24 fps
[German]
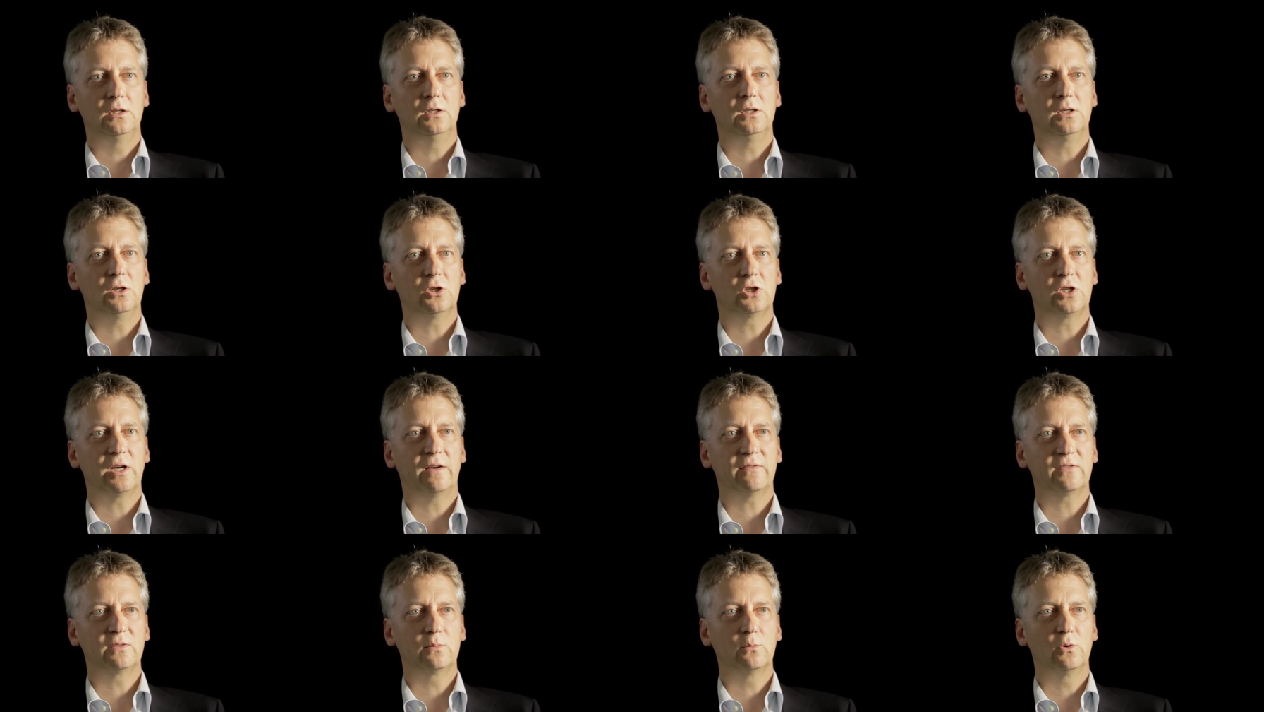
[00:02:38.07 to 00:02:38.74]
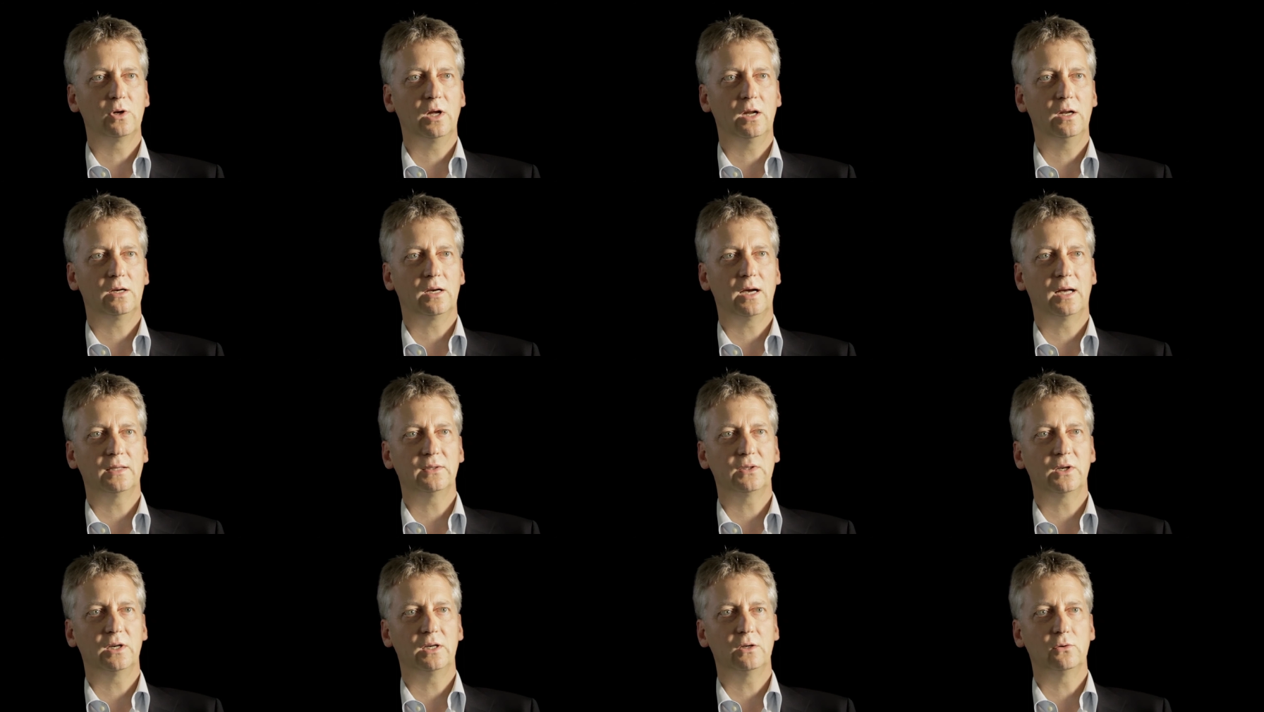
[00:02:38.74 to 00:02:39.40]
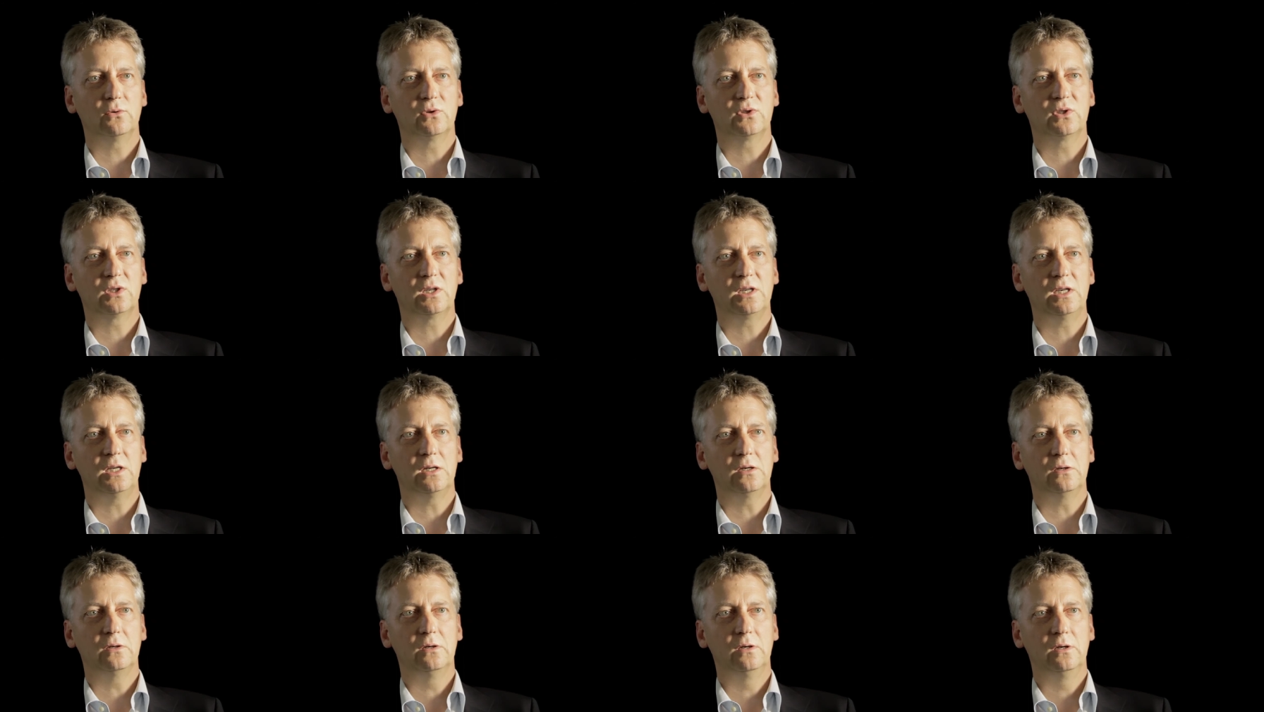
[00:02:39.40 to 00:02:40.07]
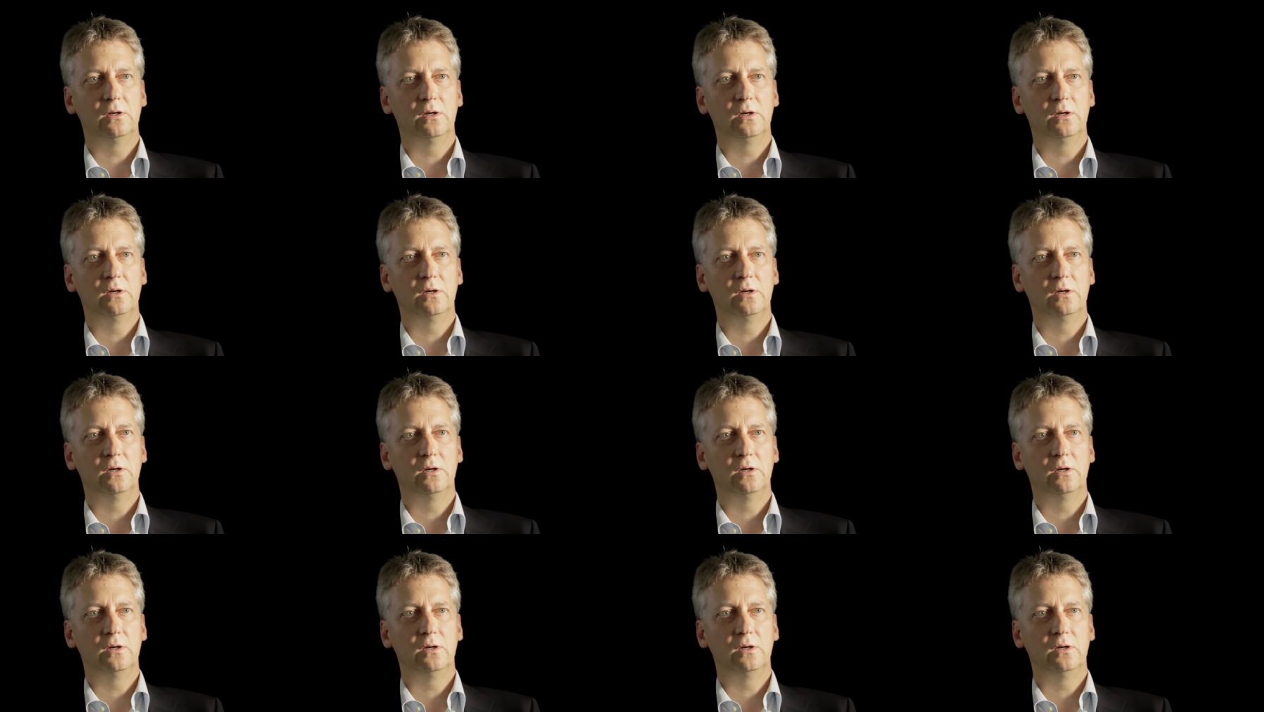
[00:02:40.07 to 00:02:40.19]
die Geschäftsmodelle ganzer Industrien.